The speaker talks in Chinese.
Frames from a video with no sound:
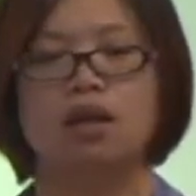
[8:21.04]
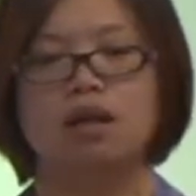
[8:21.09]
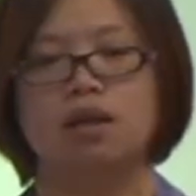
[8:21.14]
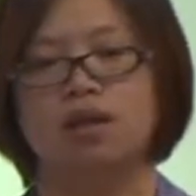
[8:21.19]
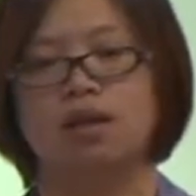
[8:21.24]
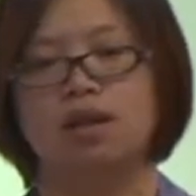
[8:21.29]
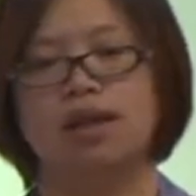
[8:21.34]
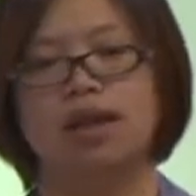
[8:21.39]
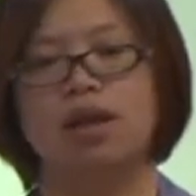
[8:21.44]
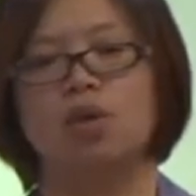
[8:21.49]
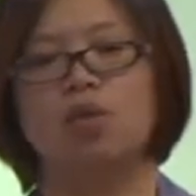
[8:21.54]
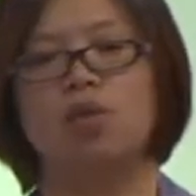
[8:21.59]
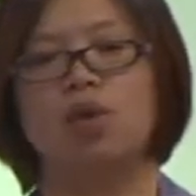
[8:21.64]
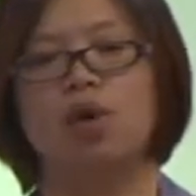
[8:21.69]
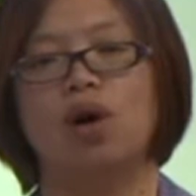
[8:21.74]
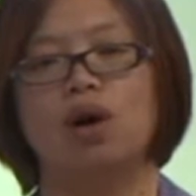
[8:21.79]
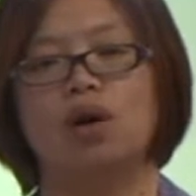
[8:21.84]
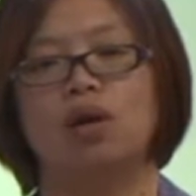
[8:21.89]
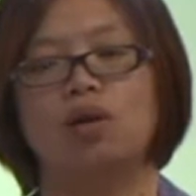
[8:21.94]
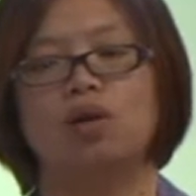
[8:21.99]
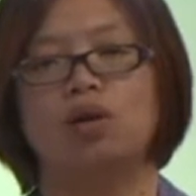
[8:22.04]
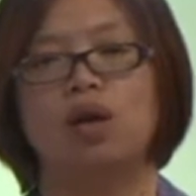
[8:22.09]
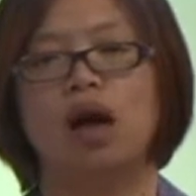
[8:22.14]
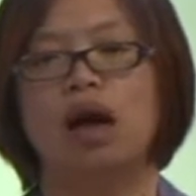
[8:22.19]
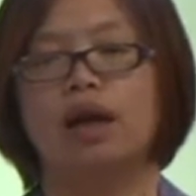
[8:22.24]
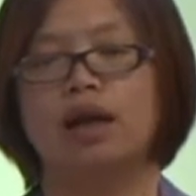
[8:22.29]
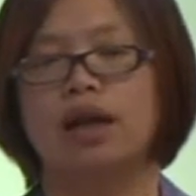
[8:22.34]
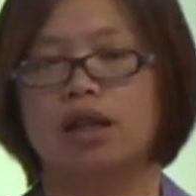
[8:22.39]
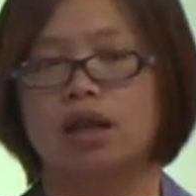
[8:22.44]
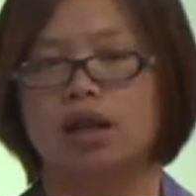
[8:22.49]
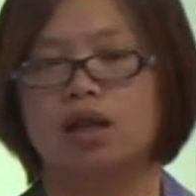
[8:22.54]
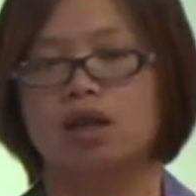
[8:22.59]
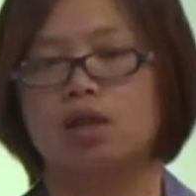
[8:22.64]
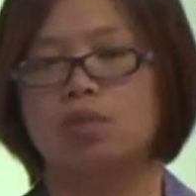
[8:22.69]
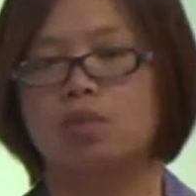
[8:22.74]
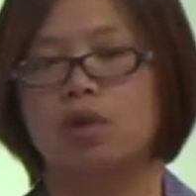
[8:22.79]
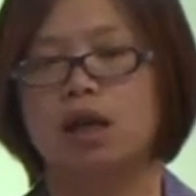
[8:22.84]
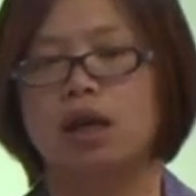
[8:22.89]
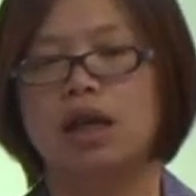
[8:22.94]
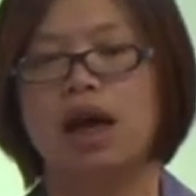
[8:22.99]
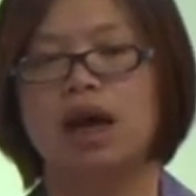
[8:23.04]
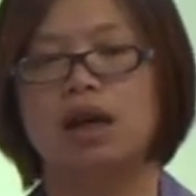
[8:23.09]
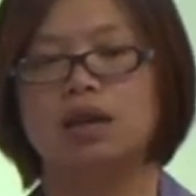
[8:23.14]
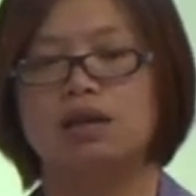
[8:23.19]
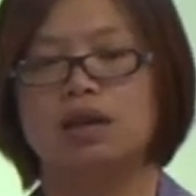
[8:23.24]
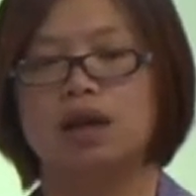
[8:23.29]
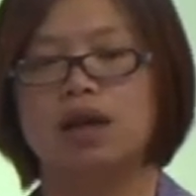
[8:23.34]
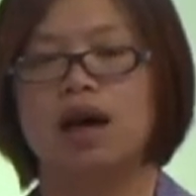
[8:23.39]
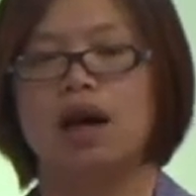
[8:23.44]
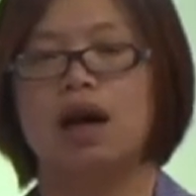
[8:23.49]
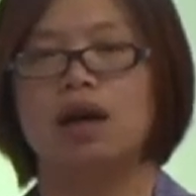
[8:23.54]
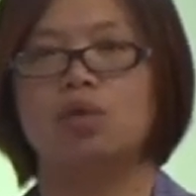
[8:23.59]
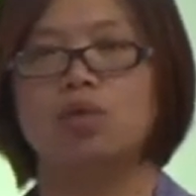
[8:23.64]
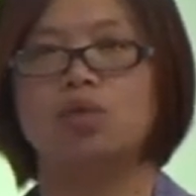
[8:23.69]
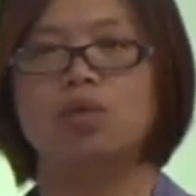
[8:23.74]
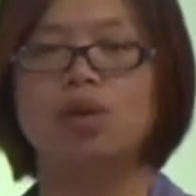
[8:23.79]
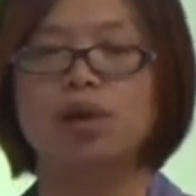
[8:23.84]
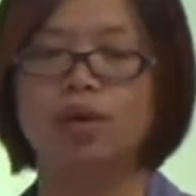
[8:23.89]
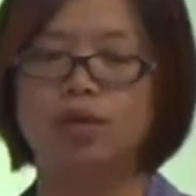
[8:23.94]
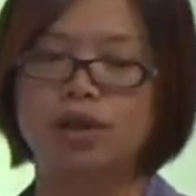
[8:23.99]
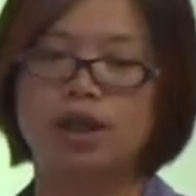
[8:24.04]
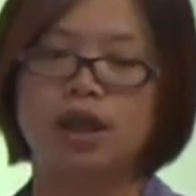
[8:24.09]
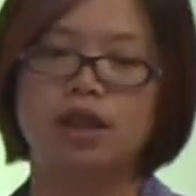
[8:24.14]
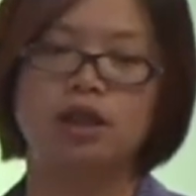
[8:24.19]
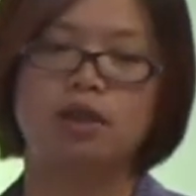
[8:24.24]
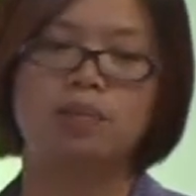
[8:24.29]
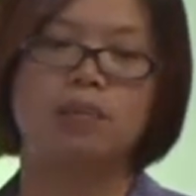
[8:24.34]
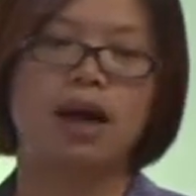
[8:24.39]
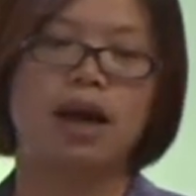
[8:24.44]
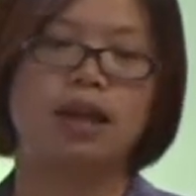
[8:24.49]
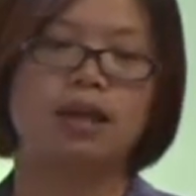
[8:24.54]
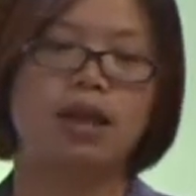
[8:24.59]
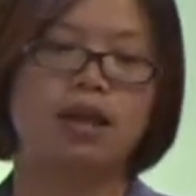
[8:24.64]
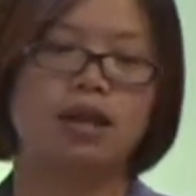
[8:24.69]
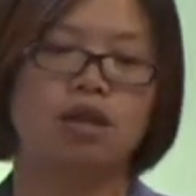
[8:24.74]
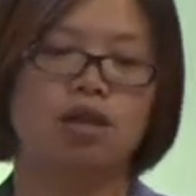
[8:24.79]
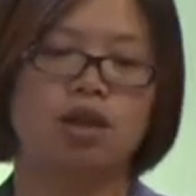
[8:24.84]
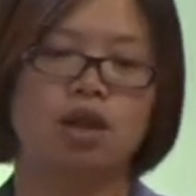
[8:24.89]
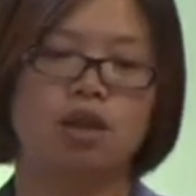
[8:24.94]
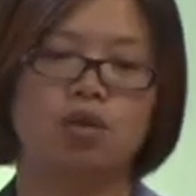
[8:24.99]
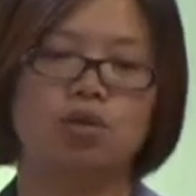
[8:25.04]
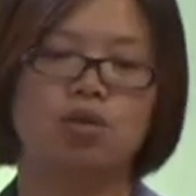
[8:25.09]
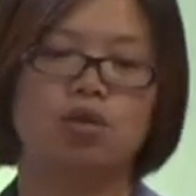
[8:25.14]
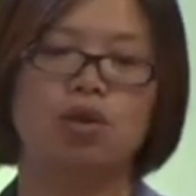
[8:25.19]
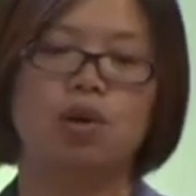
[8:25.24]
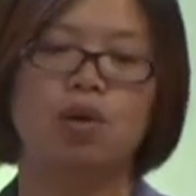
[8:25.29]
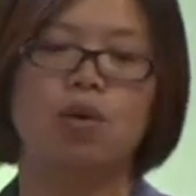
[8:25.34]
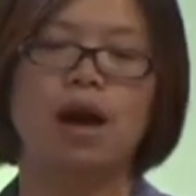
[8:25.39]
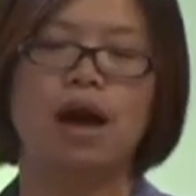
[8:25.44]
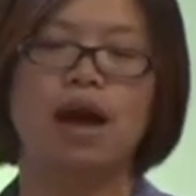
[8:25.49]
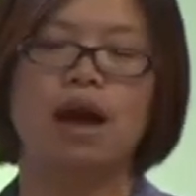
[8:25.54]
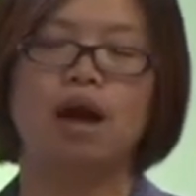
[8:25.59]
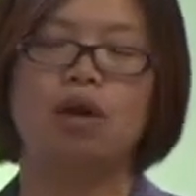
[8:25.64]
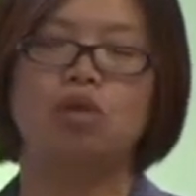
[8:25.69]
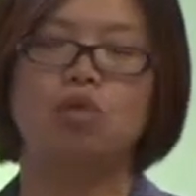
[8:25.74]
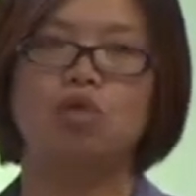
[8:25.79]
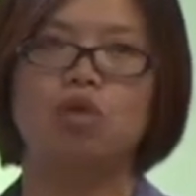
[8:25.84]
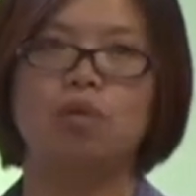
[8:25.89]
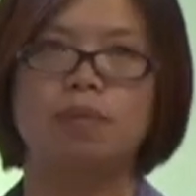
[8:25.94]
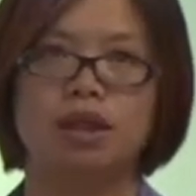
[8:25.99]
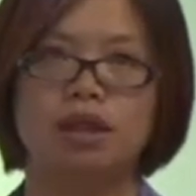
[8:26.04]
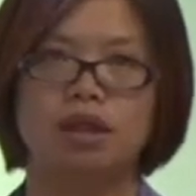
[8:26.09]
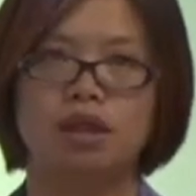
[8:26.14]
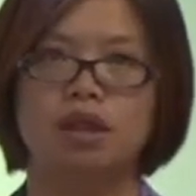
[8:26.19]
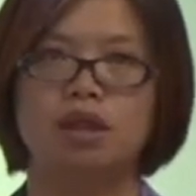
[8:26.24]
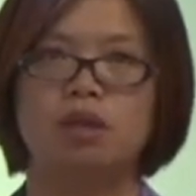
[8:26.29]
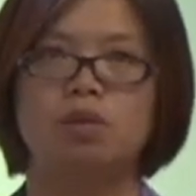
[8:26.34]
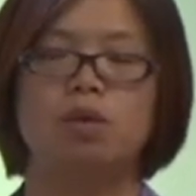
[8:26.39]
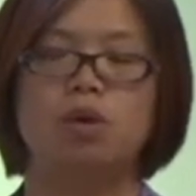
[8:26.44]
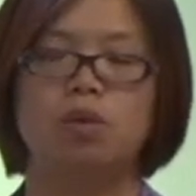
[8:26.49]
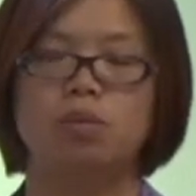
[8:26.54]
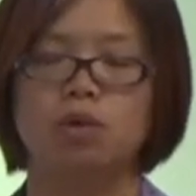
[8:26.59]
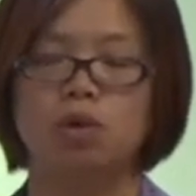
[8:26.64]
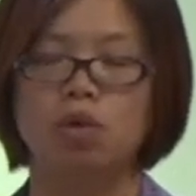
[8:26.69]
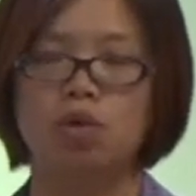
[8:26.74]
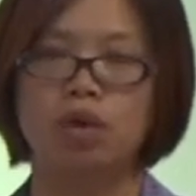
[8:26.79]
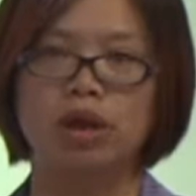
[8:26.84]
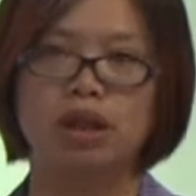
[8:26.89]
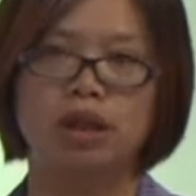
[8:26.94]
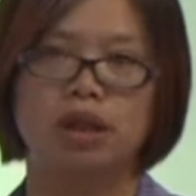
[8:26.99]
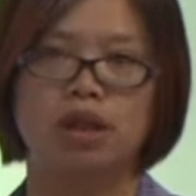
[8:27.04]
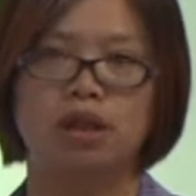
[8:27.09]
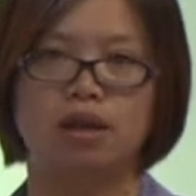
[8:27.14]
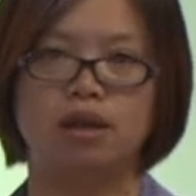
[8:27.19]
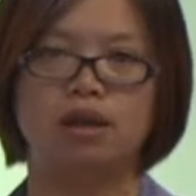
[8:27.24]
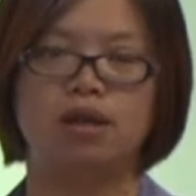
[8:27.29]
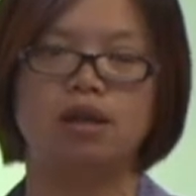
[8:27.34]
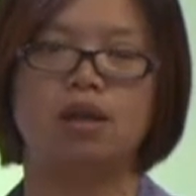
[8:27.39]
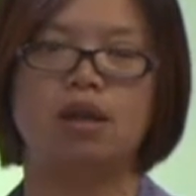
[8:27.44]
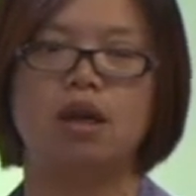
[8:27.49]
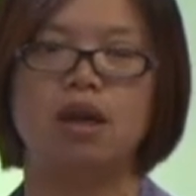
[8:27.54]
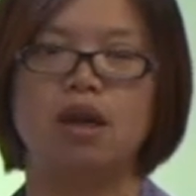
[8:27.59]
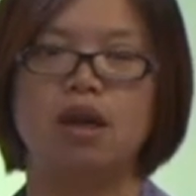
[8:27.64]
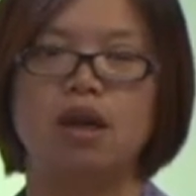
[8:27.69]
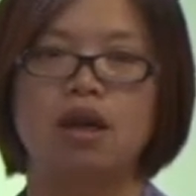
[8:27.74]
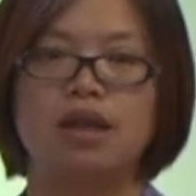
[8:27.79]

结果啊，肯定是不一样的哈。如果有现金盘点的程序的话啊，如果每期期末我们都会进行一次。